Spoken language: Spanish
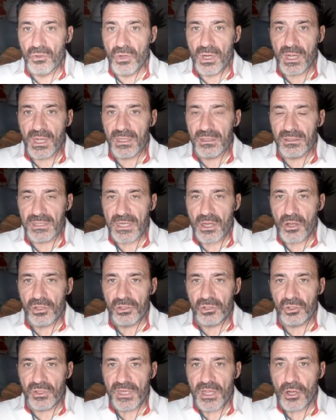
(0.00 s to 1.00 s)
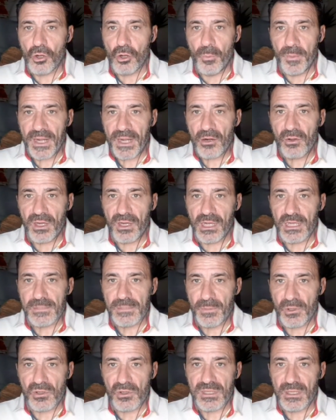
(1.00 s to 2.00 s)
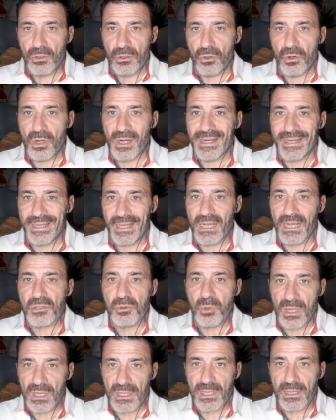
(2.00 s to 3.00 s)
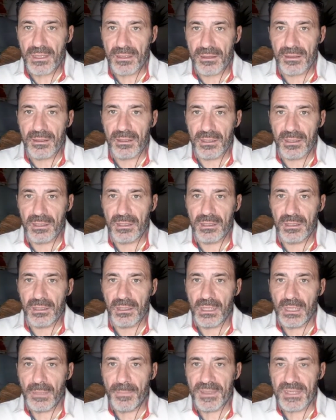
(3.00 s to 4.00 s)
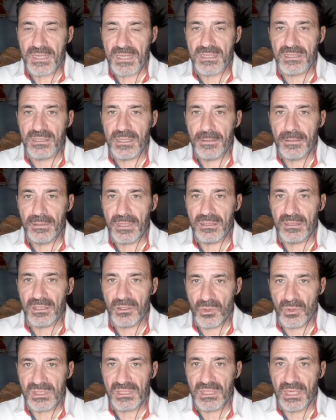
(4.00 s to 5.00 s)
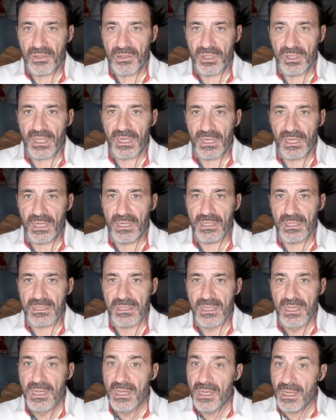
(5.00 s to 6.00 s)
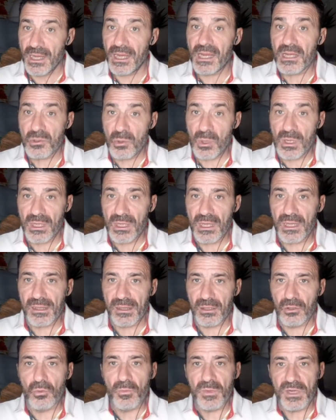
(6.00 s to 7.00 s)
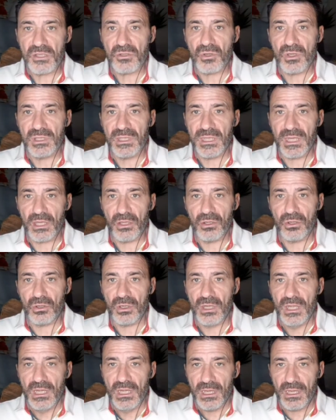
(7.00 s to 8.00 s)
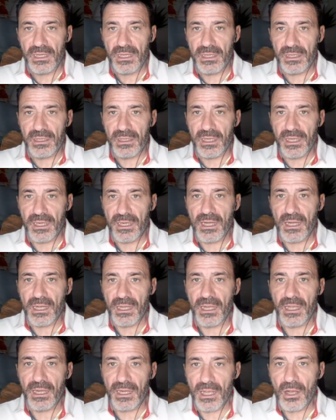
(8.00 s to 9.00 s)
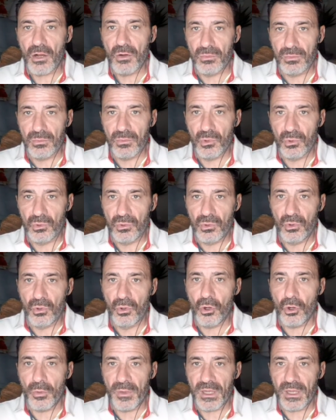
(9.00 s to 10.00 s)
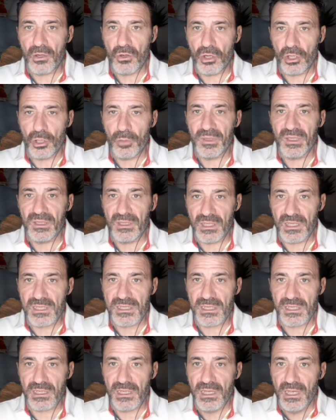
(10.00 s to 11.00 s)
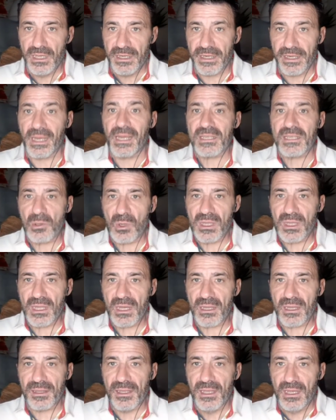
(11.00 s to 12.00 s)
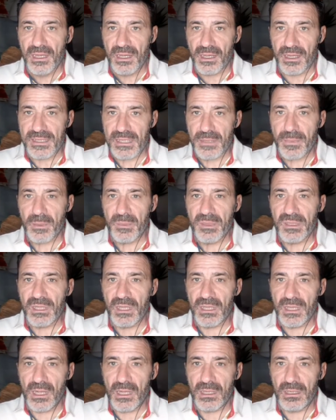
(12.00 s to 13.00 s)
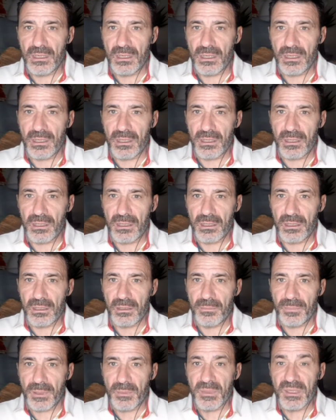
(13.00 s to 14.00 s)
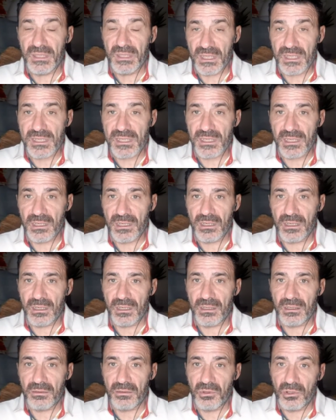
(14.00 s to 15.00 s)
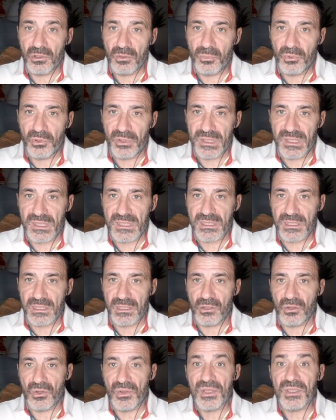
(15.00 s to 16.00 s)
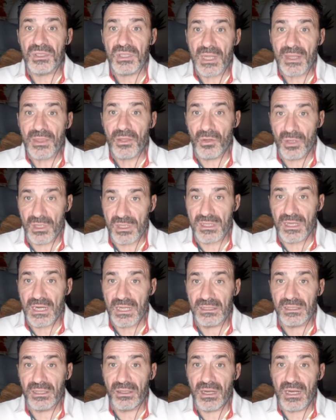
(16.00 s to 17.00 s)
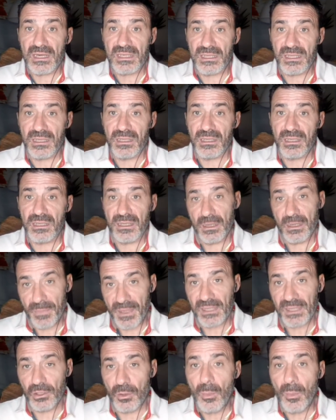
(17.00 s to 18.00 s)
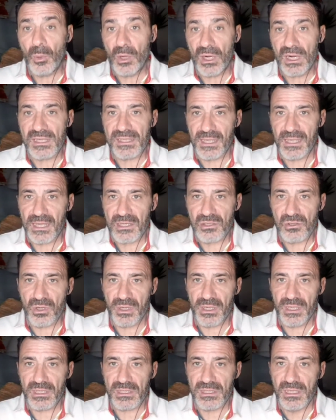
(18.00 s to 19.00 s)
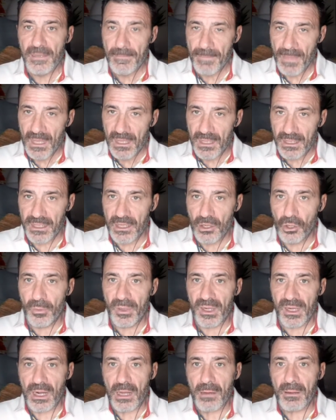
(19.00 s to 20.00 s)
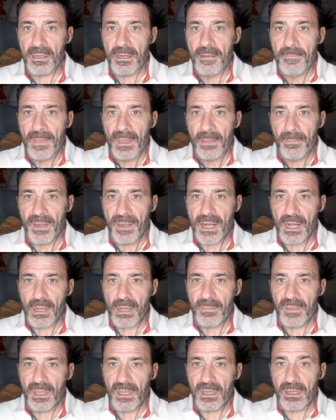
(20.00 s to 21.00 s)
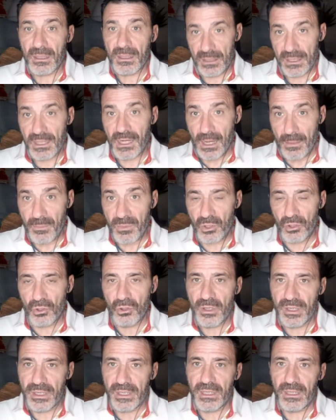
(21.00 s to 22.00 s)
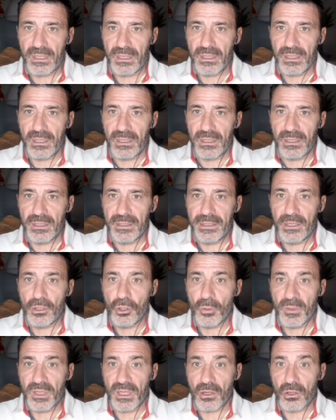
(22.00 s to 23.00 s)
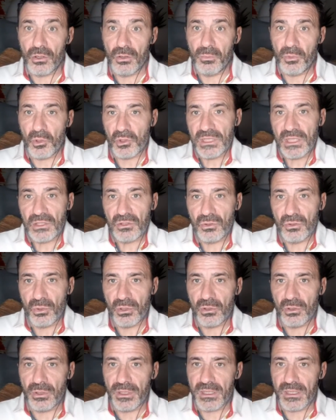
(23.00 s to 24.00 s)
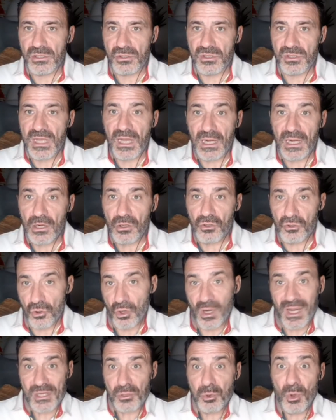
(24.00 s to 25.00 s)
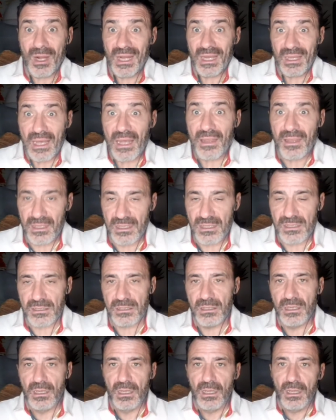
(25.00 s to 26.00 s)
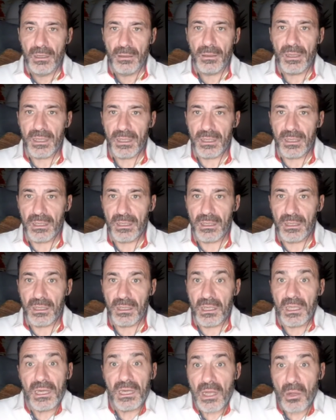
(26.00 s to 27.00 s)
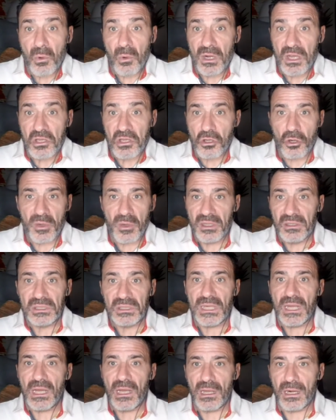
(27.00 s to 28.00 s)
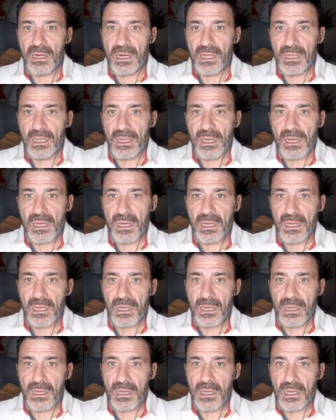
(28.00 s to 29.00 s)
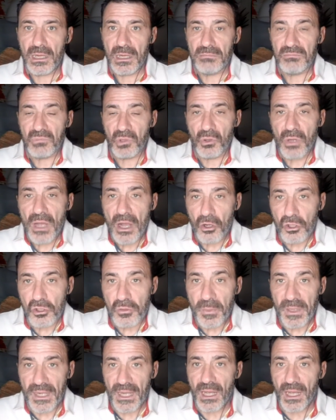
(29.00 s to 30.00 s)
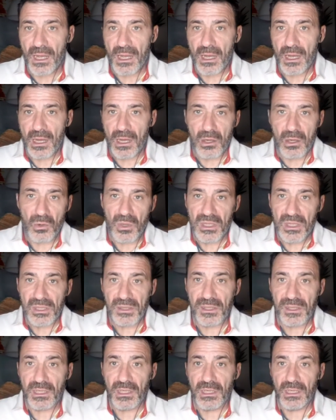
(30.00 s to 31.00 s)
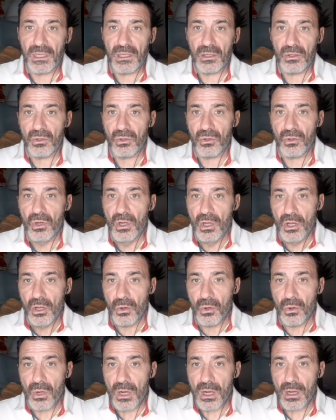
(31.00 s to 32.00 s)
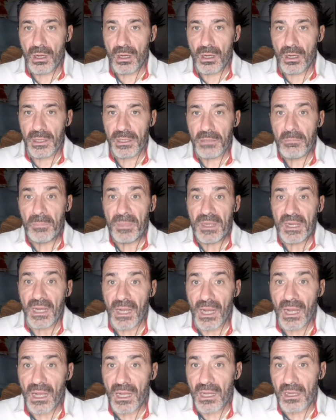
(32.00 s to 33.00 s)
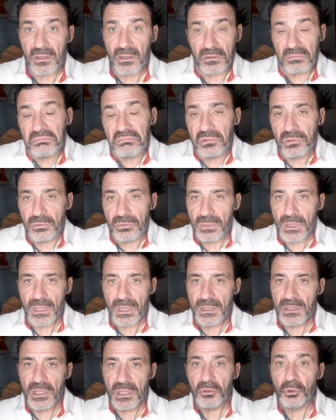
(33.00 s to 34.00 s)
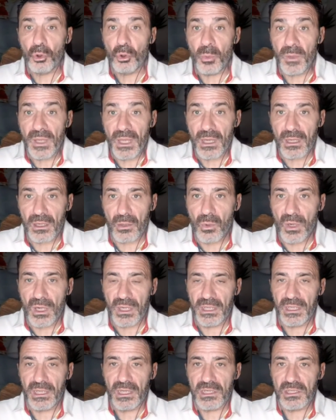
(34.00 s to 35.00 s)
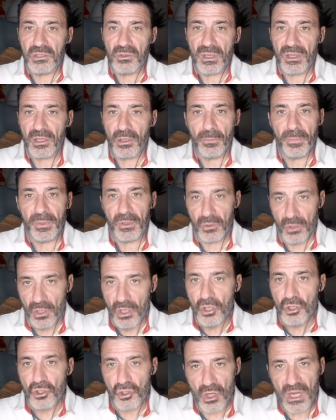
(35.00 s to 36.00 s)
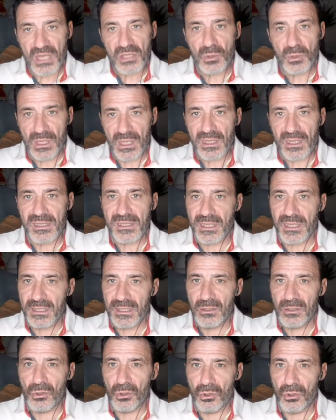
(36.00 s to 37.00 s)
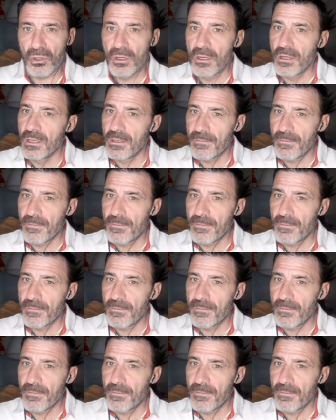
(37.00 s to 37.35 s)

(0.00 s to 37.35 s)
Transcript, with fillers: nunca he entrado en teorías conspiranoicas, pero desde luego qué casualidad eh, que pasasen antes de unas elecciones generales, qué casualidad que un ministro de Interior eh, dijera que quería un, gobierno que no mintiese, y qué casualidad que se permitieran, eh, permitiesen bueno, pues, concentraciones delante de la sede del Partido Popular, en este caso, que es quien gobernaba para cambiar y cambió eh, eh, el gobierno. Por tanto, bueno, eso está claro, son casualidades eh, en las cuales yo no voy a entrar a, conspirar o a decir o, a implicar o a enturbiar cualquier situación, pero son casualidades que desde luego